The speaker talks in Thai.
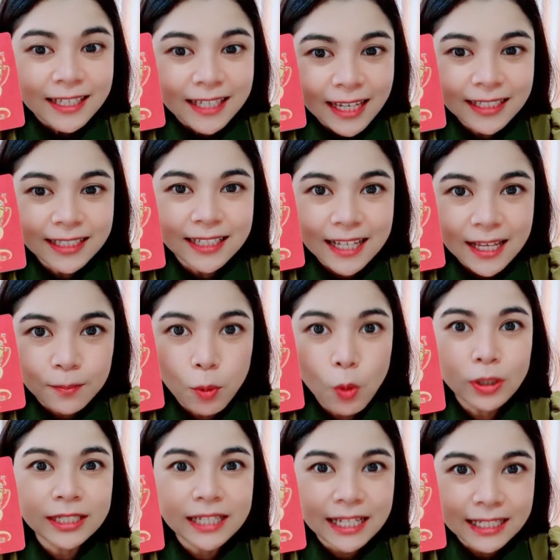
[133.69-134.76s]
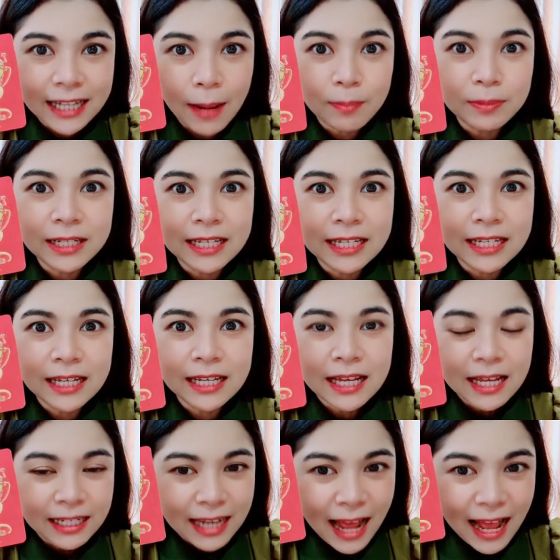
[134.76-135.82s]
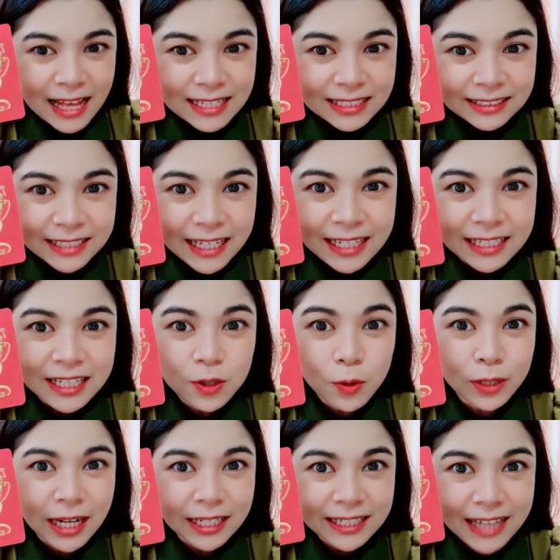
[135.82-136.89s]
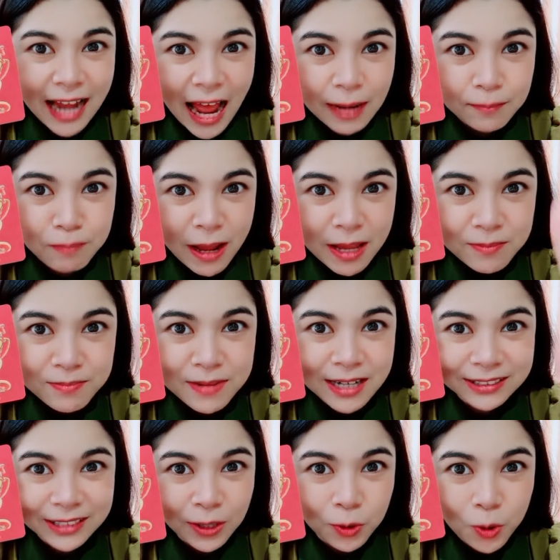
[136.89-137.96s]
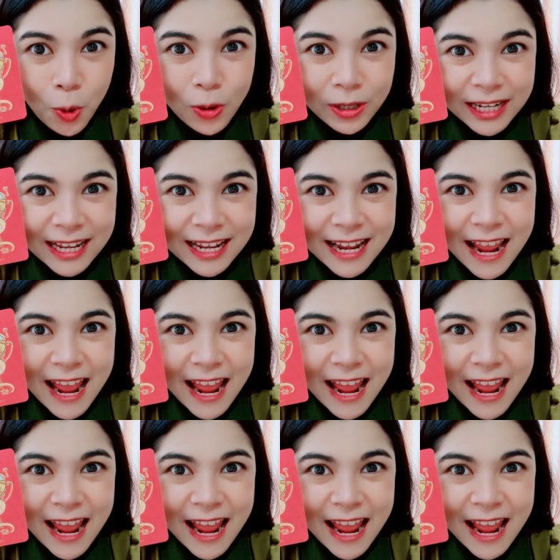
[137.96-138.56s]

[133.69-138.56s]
คิดดีพูดดีทำดีนะ สิ่งที่คุณอธิษฐานไปเมื่อสักครู่นี้